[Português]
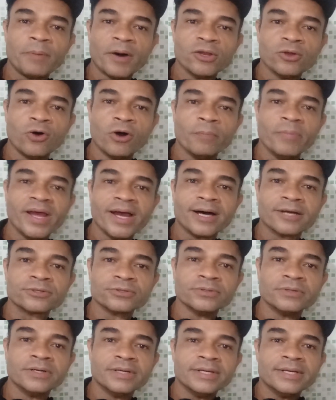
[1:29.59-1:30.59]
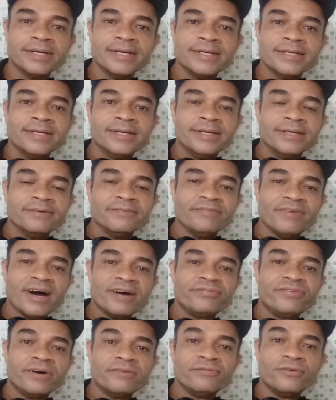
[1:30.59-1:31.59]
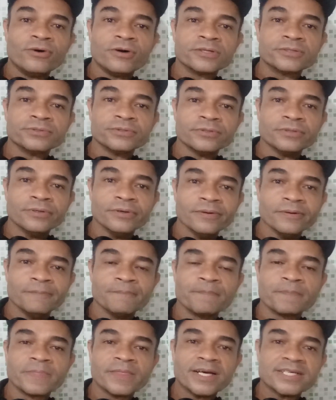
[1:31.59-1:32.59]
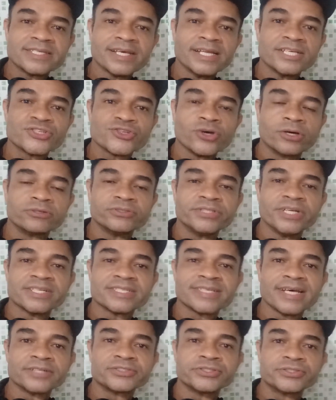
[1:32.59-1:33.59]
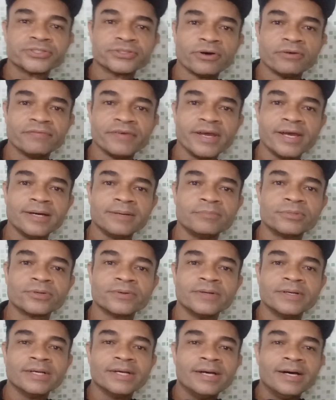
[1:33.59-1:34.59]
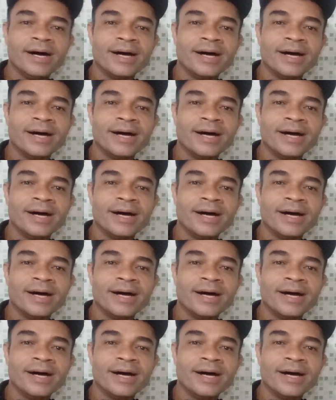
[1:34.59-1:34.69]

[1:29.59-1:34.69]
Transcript: Paulo Roberto vá a favor do, das eleições do dia 7 de novembro.